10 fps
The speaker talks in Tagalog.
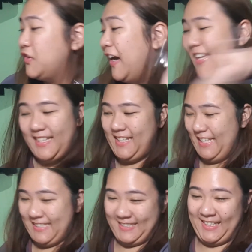Ayun,
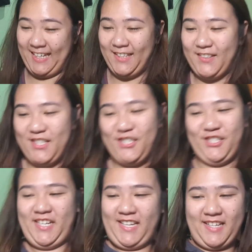guys. Natanggal ko na
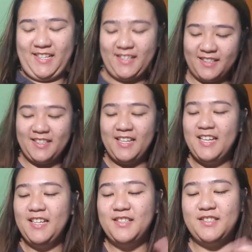siya.
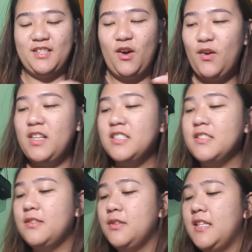So, let's
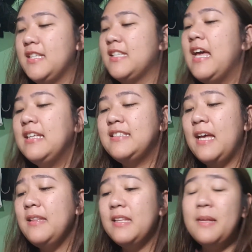do this. Sa,
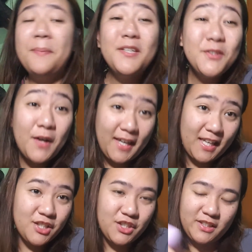napanood ko kay
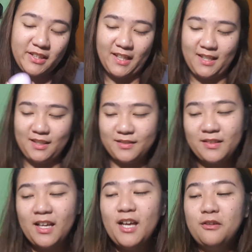Angel Day.
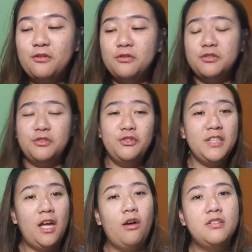Kung gusto niyo
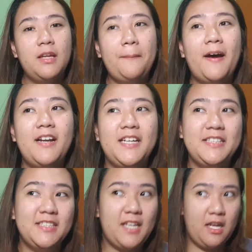daw na parang
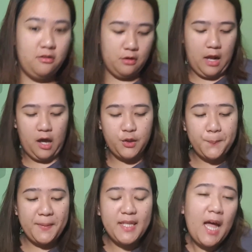itatry nyo lang,
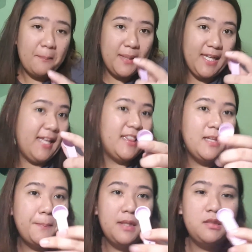yung pinakamaliit
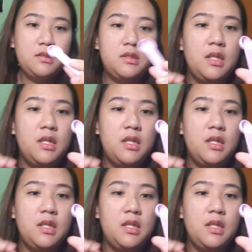na pang